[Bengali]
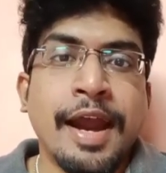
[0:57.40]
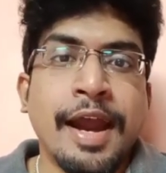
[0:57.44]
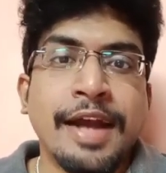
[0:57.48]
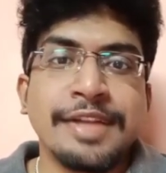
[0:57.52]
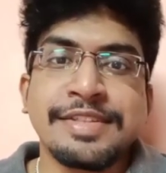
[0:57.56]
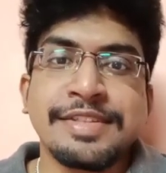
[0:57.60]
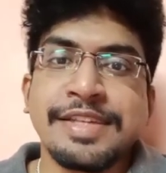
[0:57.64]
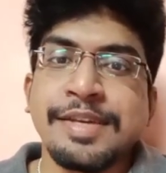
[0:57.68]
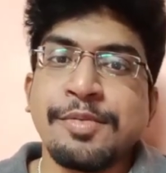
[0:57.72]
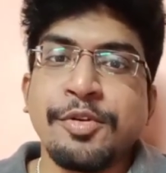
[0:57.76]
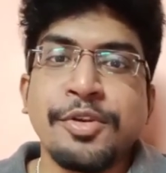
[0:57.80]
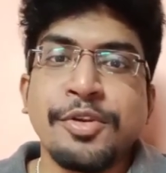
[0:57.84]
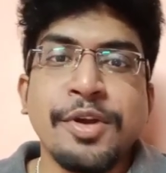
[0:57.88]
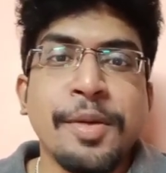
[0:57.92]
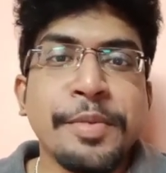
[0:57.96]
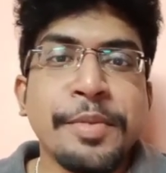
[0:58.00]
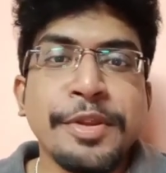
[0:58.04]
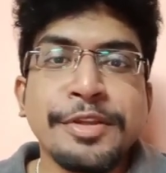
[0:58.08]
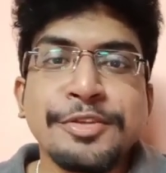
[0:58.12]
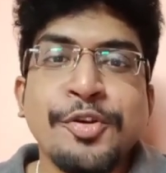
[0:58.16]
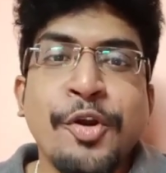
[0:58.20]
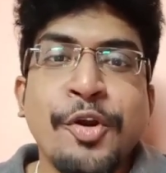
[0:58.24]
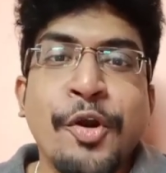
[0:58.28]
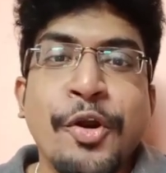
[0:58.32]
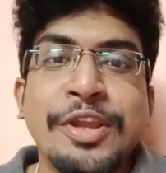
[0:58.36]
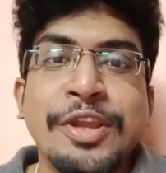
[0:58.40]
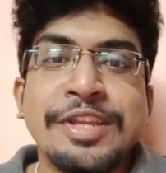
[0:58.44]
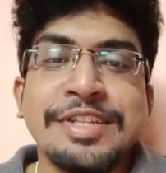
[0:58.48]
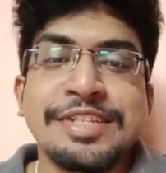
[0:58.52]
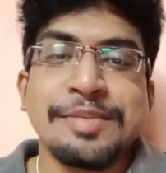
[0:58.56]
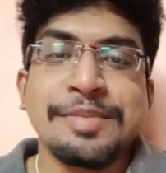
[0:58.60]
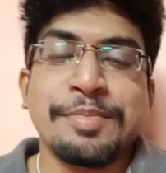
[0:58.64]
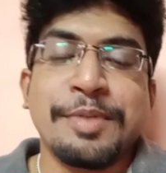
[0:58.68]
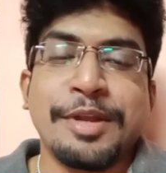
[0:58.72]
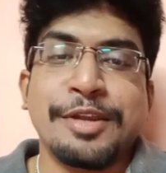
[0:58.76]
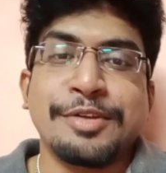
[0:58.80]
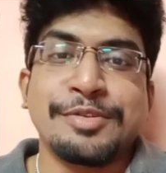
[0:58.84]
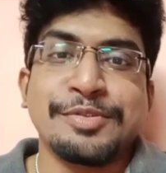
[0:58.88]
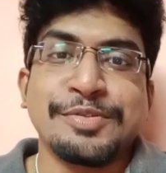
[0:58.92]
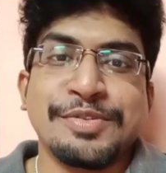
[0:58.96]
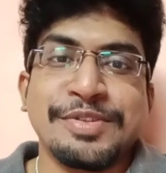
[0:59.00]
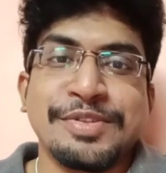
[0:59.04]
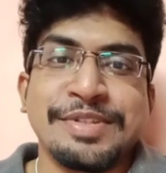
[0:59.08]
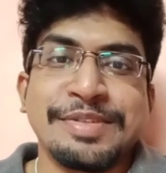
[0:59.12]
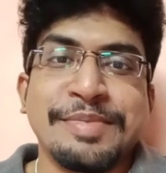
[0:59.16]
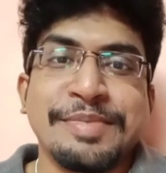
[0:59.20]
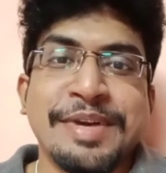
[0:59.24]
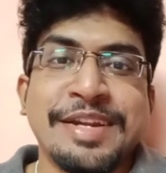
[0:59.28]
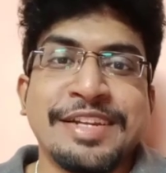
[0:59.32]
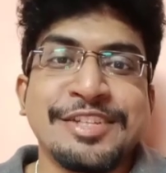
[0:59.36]
আজকে বরং আমরা একটু হলিডে পালন
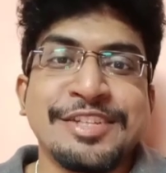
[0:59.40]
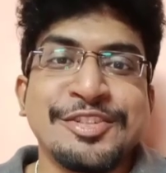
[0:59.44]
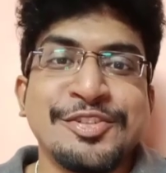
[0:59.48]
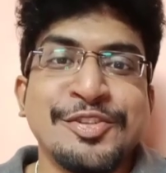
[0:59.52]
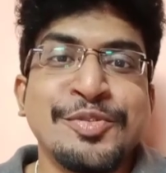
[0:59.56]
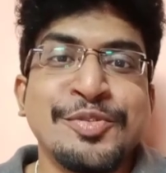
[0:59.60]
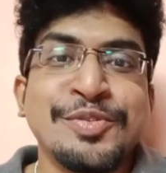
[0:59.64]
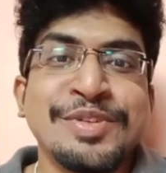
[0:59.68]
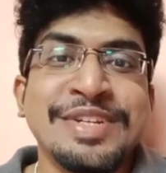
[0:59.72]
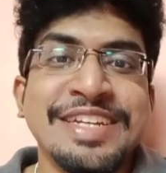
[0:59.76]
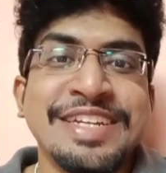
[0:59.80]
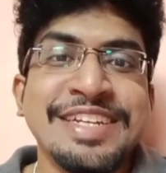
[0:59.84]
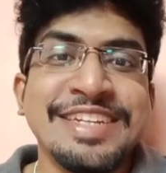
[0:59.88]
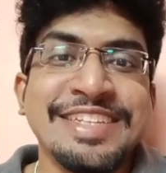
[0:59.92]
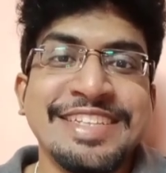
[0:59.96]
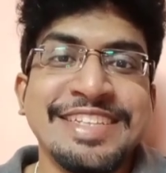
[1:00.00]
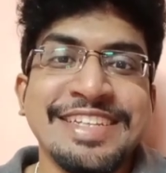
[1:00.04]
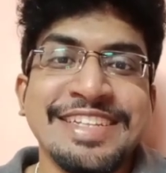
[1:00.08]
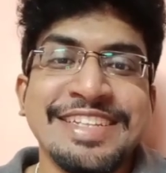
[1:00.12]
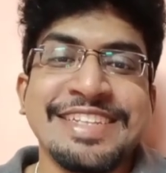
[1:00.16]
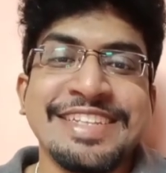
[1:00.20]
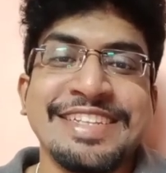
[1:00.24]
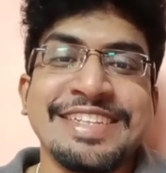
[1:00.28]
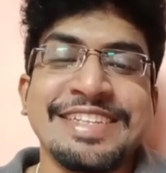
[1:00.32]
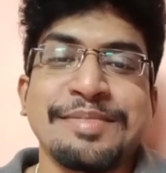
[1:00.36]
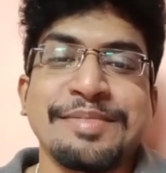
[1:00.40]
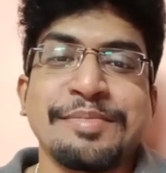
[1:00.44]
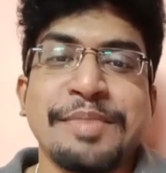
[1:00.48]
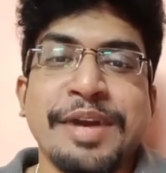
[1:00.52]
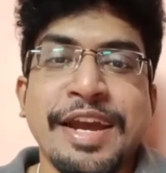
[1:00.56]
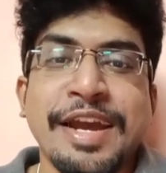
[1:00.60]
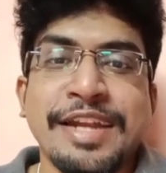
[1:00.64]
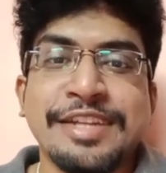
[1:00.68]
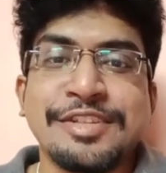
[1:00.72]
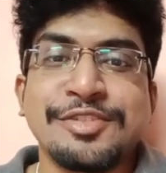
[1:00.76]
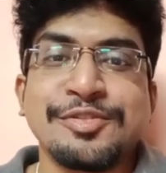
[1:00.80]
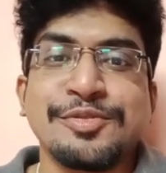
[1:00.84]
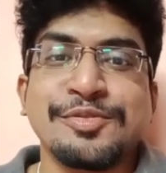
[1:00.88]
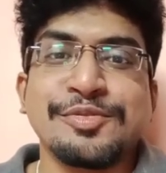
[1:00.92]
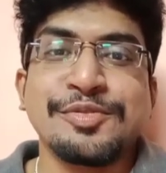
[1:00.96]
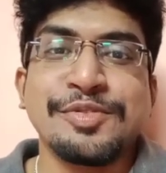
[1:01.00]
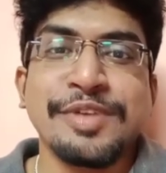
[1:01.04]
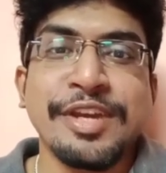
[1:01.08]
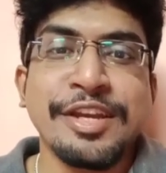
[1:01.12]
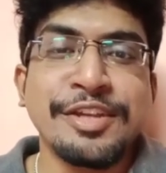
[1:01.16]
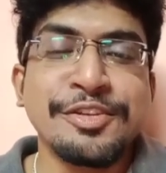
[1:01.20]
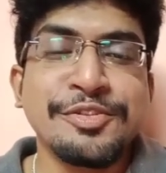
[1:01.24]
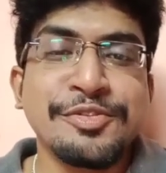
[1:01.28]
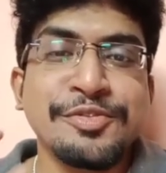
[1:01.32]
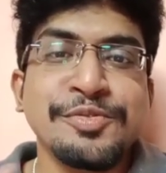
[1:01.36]
করি বা একটা ছুটির দিন বা একটু
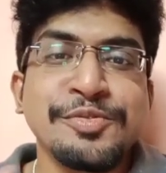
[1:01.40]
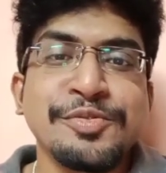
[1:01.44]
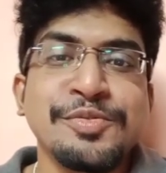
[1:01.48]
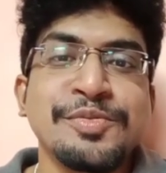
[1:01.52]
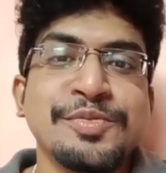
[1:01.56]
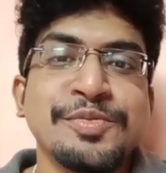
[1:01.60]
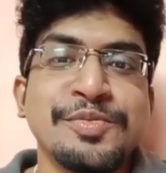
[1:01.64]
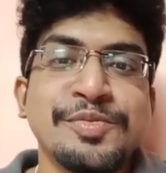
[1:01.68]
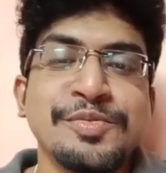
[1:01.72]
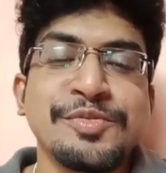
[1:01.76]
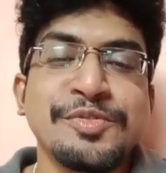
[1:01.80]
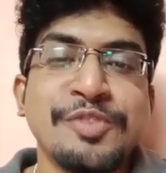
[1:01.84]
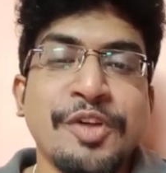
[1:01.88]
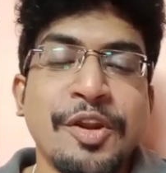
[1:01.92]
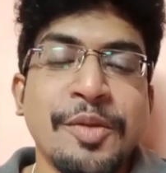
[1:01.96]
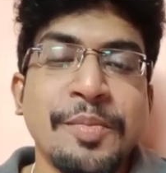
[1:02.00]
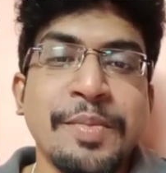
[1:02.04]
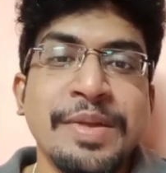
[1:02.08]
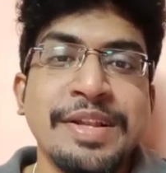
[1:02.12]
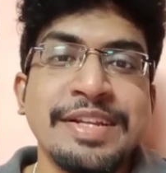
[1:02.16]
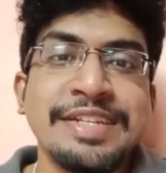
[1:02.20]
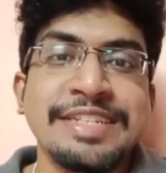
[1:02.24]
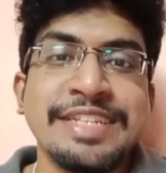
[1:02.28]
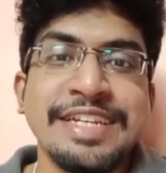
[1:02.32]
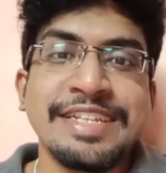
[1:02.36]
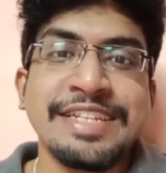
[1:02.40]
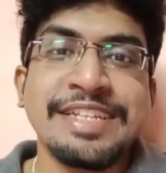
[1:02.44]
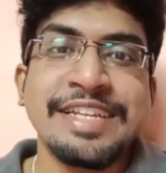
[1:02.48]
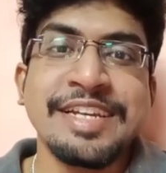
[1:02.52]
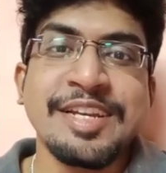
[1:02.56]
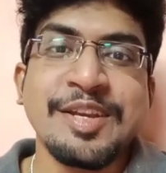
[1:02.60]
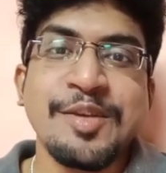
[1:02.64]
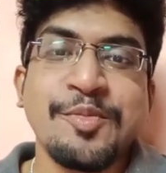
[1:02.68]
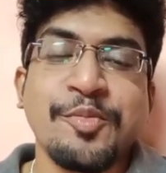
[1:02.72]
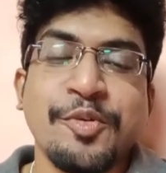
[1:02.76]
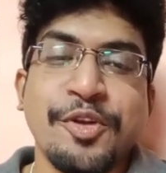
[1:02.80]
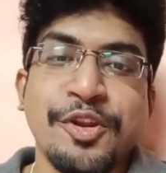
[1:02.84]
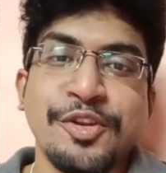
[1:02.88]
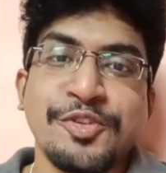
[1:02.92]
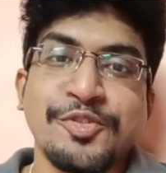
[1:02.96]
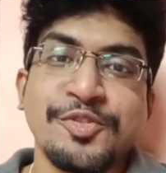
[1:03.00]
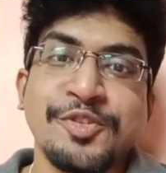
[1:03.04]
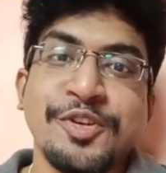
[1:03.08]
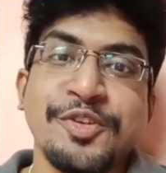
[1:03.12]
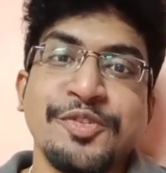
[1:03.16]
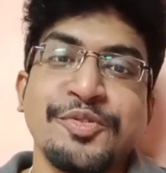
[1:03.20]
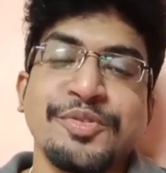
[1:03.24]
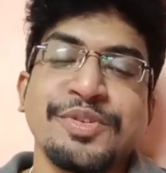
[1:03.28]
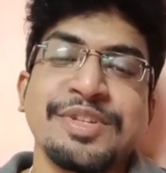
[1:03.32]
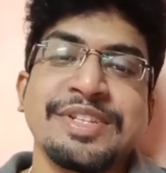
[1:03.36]
একটু নর্মাল ডে থেকে
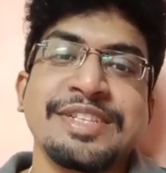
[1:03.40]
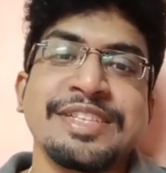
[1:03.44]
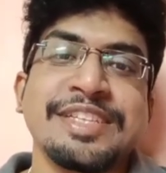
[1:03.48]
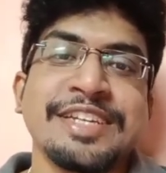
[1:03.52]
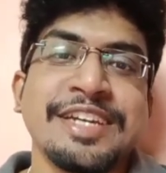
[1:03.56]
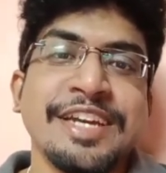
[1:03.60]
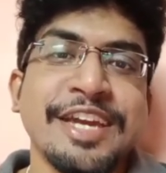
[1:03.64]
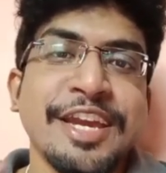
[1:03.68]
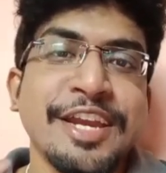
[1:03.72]
পড়াশোনার রুটিন থেকে